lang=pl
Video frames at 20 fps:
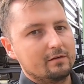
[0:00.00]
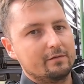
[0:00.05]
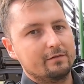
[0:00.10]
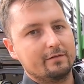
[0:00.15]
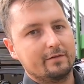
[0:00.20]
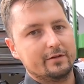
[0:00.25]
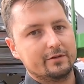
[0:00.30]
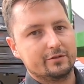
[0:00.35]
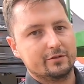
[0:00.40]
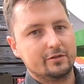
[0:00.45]

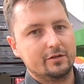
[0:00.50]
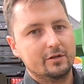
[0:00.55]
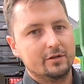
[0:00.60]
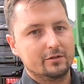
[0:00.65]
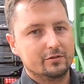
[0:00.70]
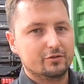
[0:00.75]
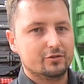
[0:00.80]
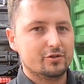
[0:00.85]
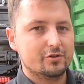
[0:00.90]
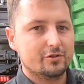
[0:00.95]
waży
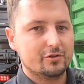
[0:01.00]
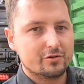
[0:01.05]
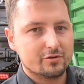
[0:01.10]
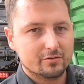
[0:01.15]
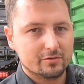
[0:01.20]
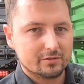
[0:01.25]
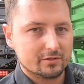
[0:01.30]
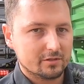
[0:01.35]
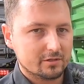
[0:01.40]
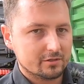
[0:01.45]

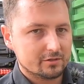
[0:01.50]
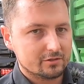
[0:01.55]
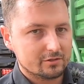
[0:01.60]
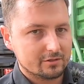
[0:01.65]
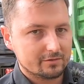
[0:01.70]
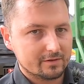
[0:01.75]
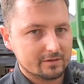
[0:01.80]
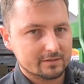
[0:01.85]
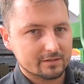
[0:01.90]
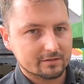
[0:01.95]

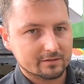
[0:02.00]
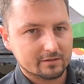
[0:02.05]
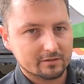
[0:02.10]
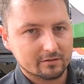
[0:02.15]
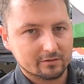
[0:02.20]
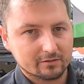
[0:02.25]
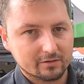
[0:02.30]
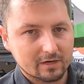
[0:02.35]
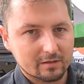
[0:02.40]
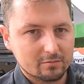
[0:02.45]
3900
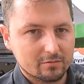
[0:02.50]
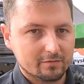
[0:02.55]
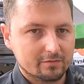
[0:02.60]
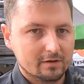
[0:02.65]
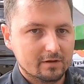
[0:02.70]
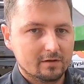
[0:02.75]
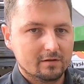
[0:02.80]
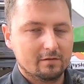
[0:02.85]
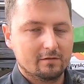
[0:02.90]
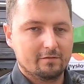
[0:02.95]
kg
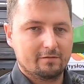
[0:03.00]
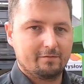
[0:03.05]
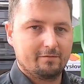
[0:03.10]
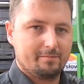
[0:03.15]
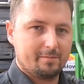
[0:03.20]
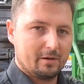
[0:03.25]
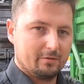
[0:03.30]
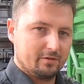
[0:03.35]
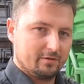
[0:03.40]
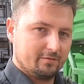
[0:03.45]
w
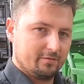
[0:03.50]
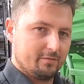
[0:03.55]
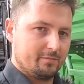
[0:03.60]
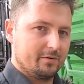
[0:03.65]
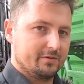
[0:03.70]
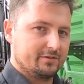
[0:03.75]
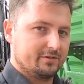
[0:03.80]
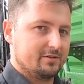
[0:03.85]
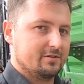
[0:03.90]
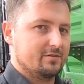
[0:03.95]
pełnym
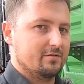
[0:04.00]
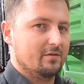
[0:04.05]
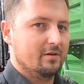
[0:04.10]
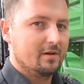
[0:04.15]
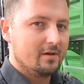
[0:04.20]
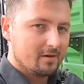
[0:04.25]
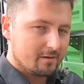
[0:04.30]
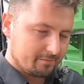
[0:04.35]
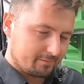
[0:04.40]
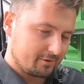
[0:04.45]
wyposażeniu.
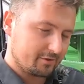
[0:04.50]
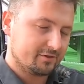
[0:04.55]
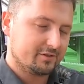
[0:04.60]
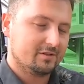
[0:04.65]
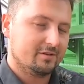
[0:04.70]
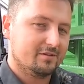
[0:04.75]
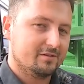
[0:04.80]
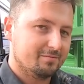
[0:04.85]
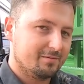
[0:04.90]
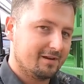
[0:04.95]
Proszę
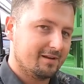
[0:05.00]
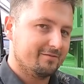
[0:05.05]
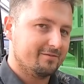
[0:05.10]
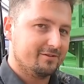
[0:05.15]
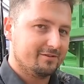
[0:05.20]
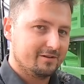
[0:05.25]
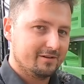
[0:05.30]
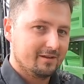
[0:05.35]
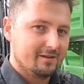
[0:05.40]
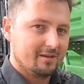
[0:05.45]
sobie
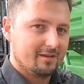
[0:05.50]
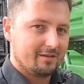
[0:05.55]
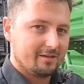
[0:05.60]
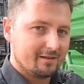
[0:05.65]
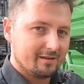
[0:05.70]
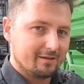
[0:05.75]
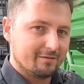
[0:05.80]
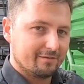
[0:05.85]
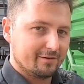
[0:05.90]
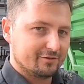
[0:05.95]
sprawdzić,
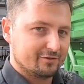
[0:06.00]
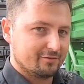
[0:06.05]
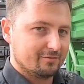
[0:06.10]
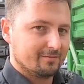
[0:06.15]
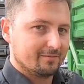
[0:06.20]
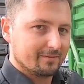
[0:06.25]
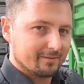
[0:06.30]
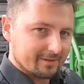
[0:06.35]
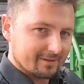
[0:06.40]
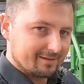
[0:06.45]
ile
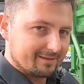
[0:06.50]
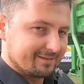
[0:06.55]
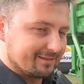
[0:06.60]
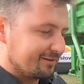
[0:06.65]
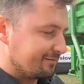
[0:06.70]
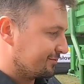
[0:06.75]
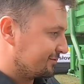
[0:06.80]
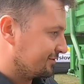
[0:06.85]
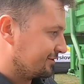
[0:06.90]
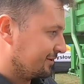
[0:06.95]
ważą
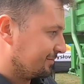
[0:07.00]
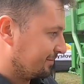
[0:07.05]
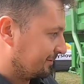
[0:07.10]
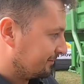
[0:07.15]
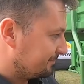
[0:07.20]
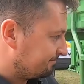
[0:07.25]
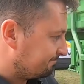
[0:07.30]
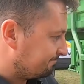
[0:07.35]
inne przyczepy.